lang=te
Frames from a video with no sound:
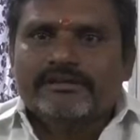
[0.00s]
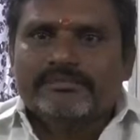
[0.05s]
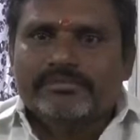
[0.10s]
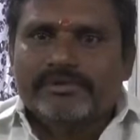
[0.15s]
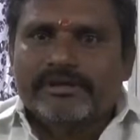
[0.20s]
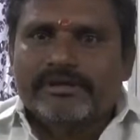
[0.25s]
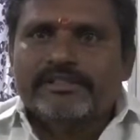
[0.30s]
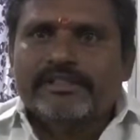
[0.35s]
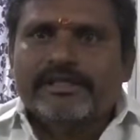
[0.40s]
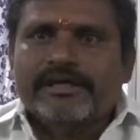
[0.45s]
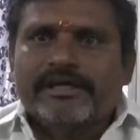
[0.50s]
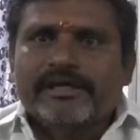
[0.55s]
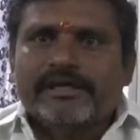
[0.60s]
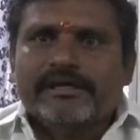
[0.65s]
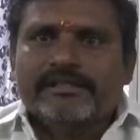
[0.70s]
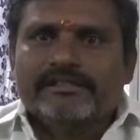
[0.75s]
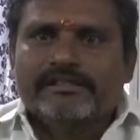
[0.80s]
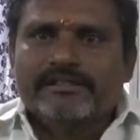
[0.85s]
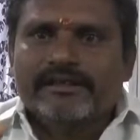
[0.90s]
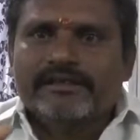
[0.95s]
పేద
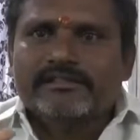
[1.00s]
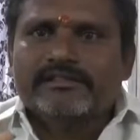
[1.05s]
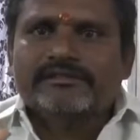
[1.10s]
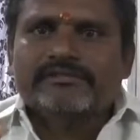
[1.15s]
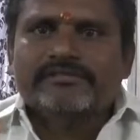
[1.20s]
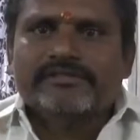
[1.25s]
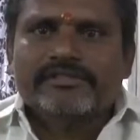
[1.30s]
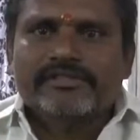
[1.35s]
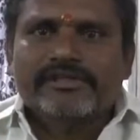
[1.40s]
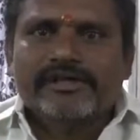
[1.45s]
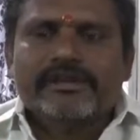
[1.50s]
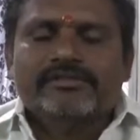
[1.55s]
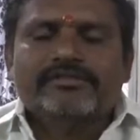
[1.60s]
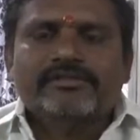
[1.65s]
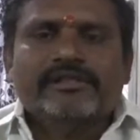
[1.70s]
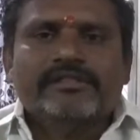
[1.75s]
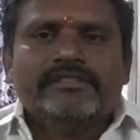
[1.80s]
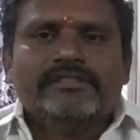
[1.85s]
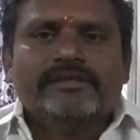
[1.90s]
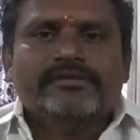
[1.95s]
దళిత
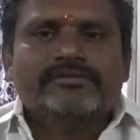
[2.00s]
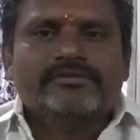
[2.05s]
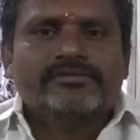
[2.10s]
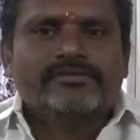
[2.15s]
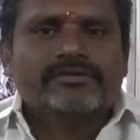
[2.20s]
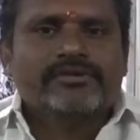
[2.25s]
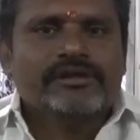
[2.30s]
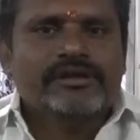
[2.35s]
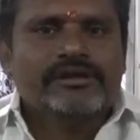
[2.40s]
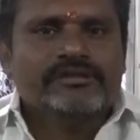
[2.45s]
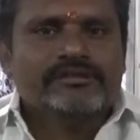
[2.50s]
విద్యార్థులంతా ఉద్యోగాలు